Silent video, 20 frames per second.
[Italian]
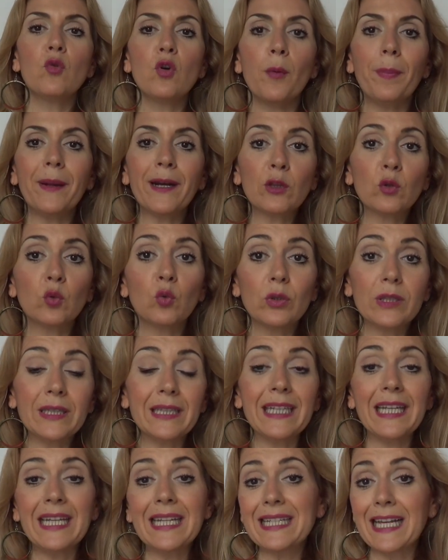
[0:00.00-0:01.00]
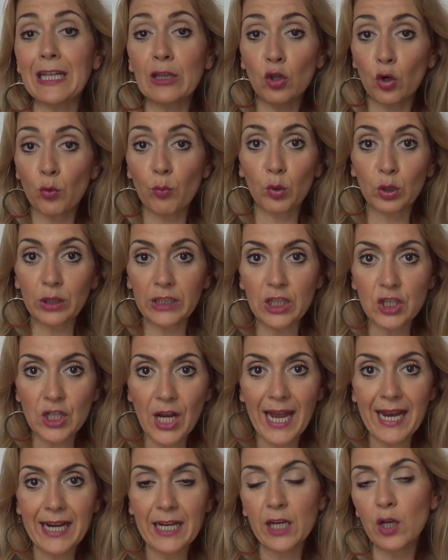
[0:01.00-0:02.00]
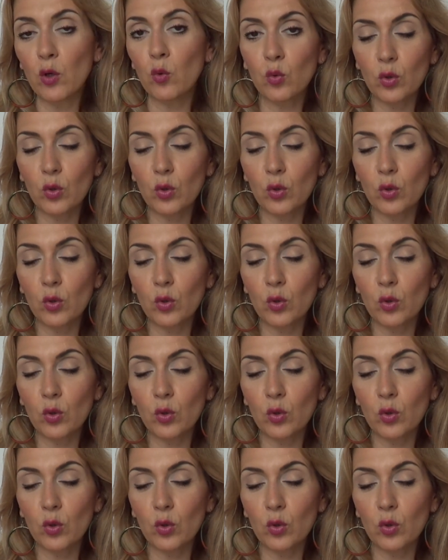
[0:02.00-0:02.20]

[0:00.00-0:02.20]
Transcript: uno per tutti Sandro Botticelli,